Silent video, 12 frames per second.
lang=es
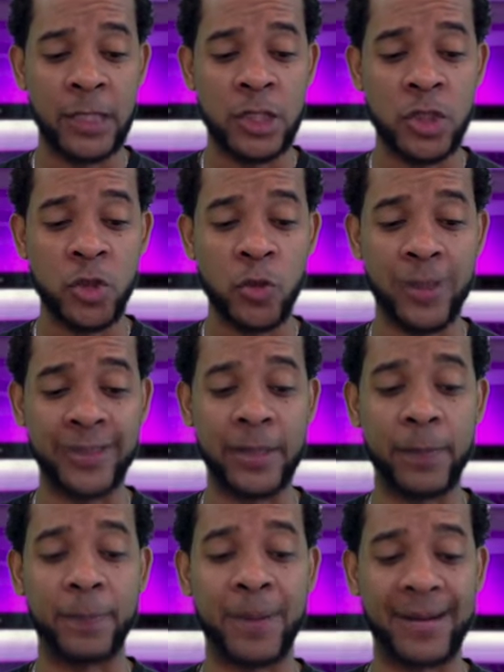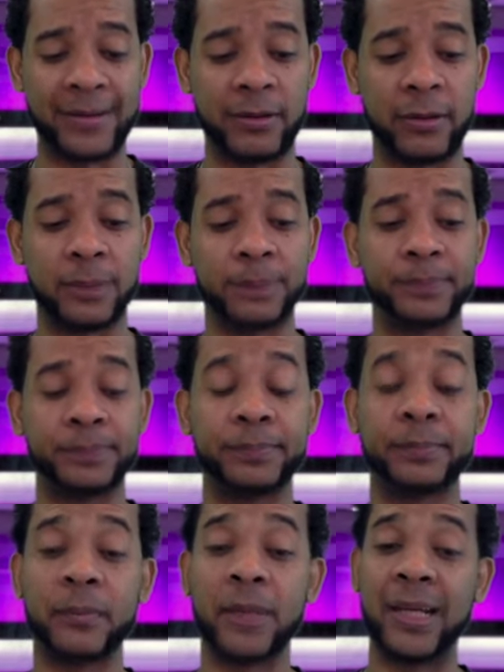Schwerter Potter.
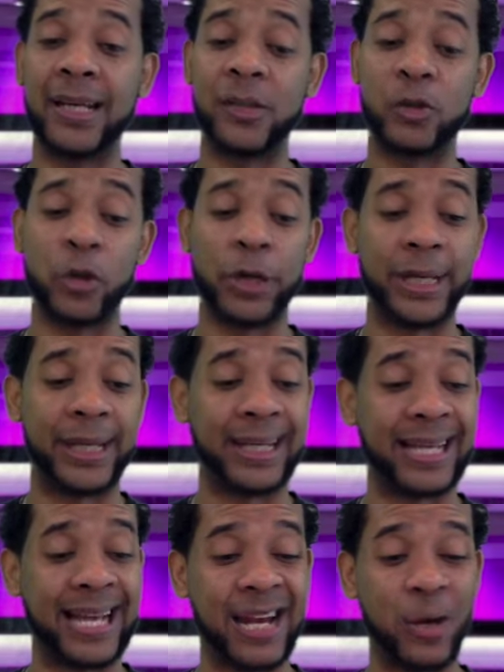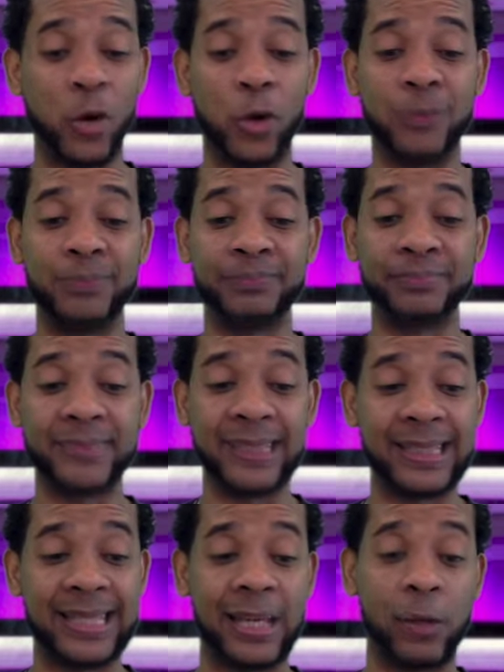Eso es algo
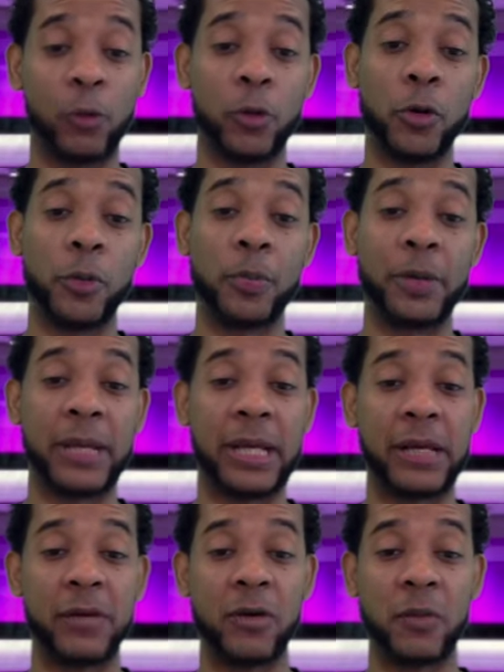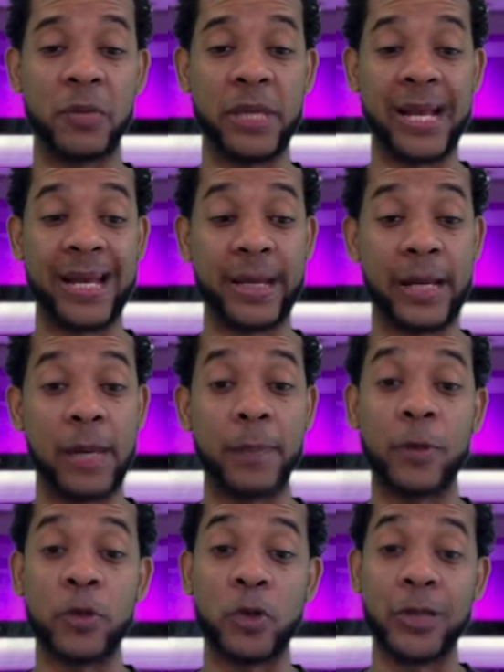que uno no puede, no lo pudiera creer,
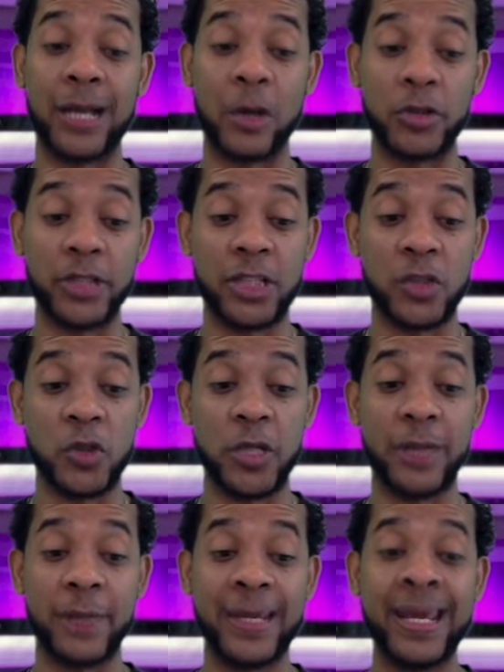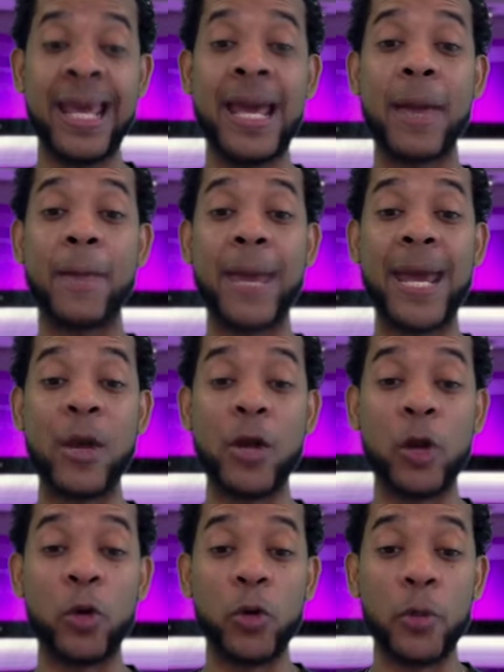pero son de las cosas que suceden. Menos
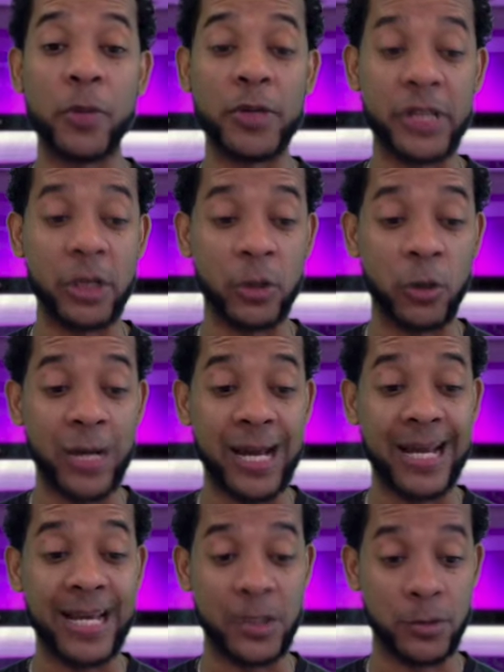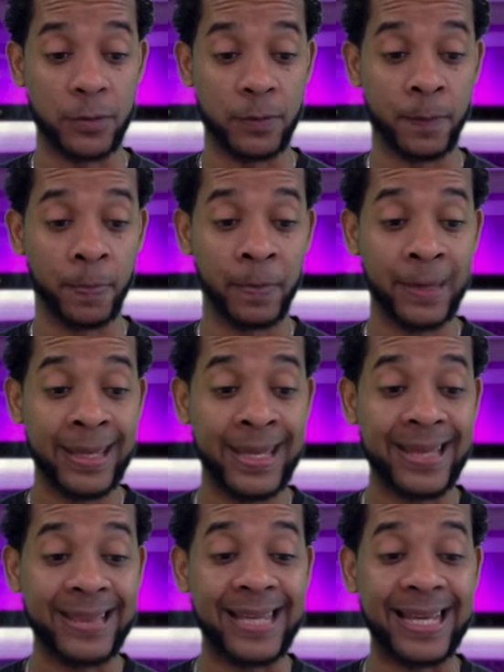del 1%, oigan eso
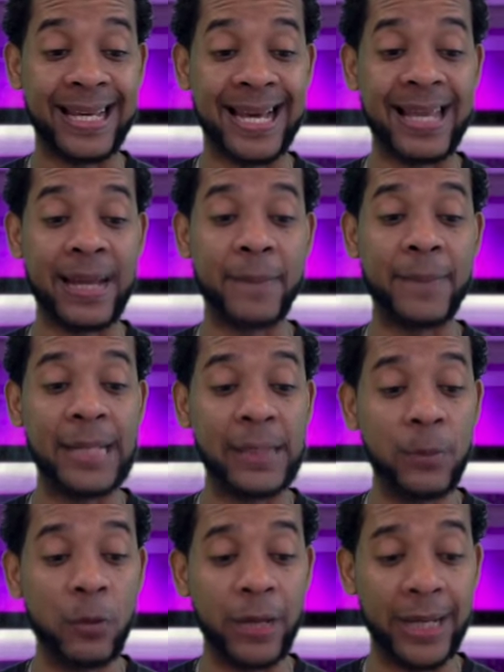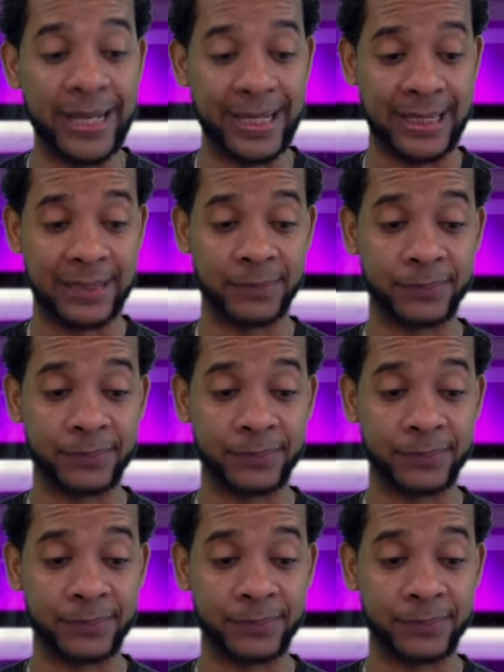de cada mil mujeres,